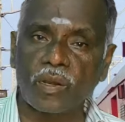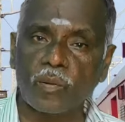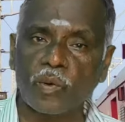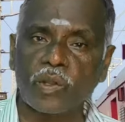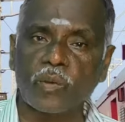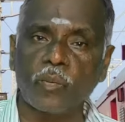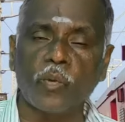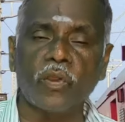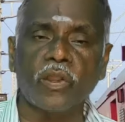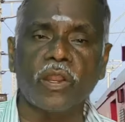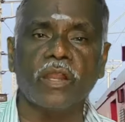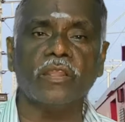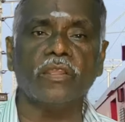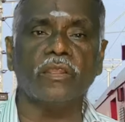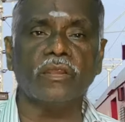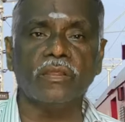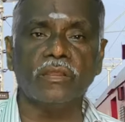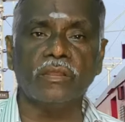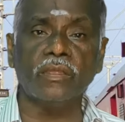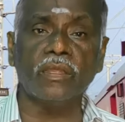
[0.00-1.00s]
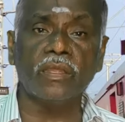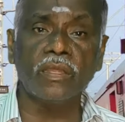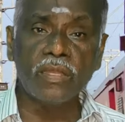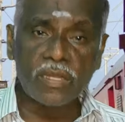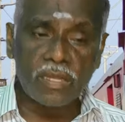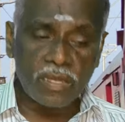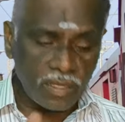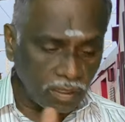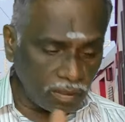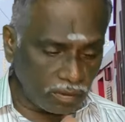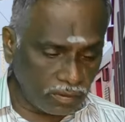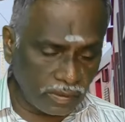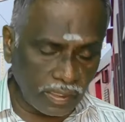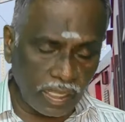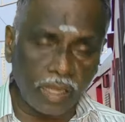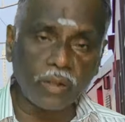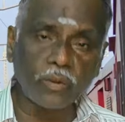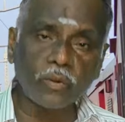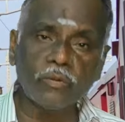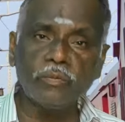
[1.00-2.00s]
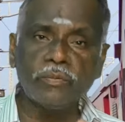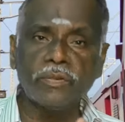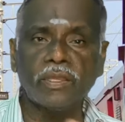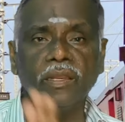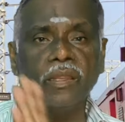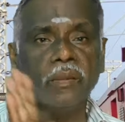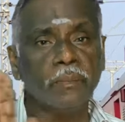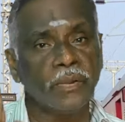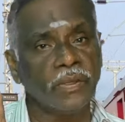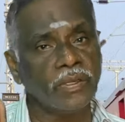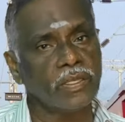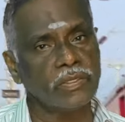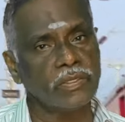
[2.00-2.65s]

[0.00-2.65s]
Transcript: ஆறு கிலோமீட்டருக்கு முன்னாடி இருக்குது இதுதான் உண்மையிலே